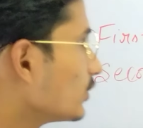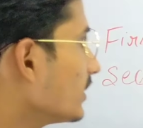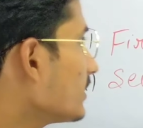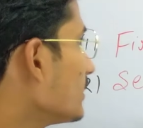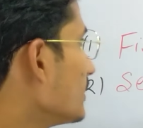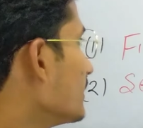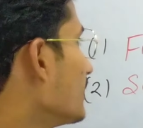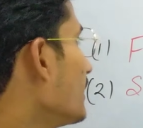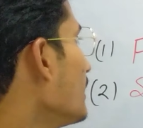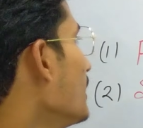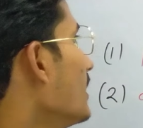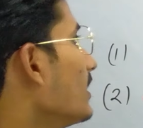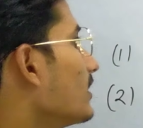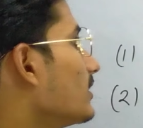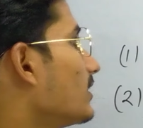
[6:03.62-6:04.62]
तो इसलिए
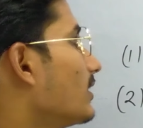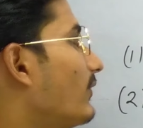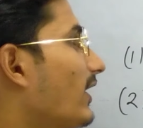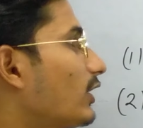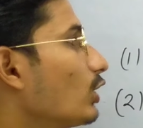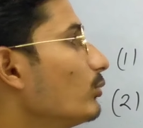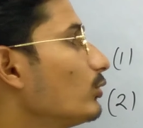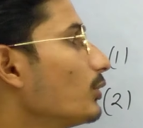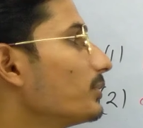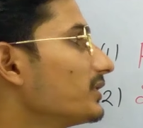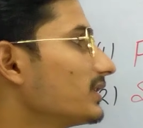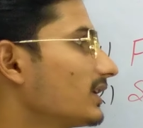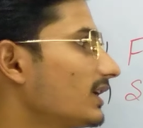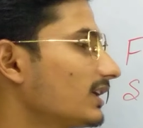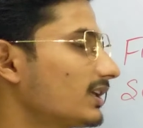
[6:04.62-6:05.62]
वैक्यूम ट्यूब
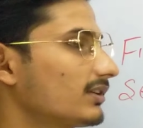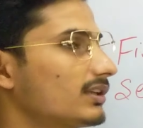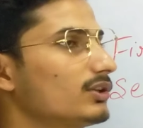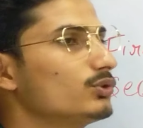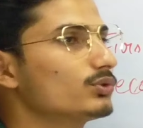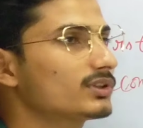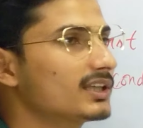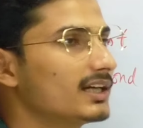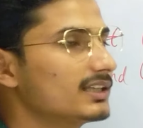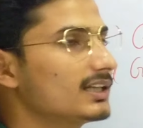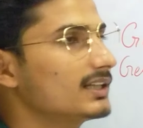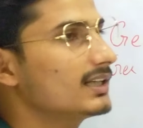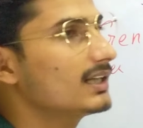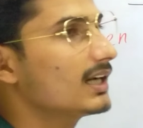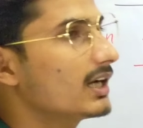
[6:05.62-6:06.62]
का किसका यूज़ किया
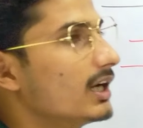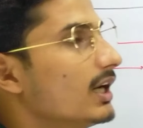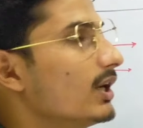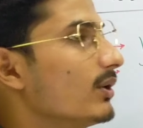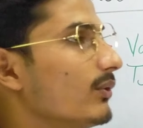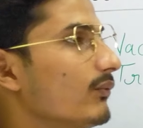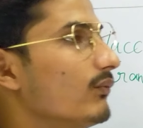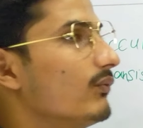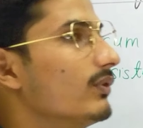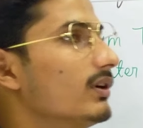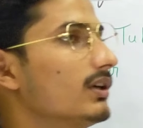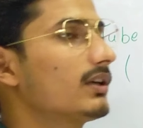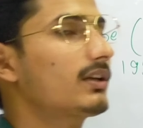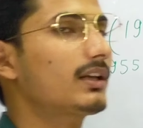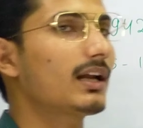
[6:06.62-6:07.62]
जाने लगा
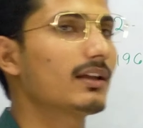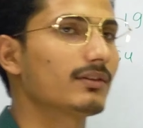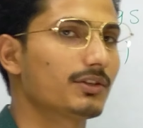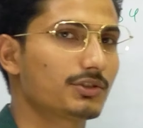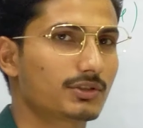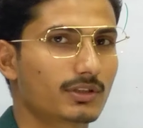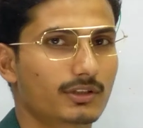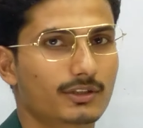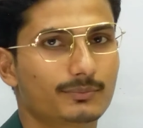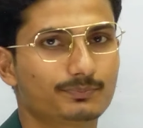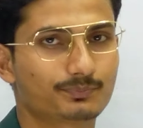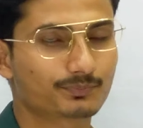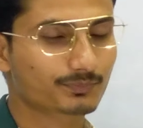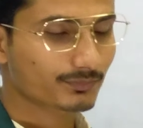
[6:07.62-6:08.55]
ट्रांजिस्टर का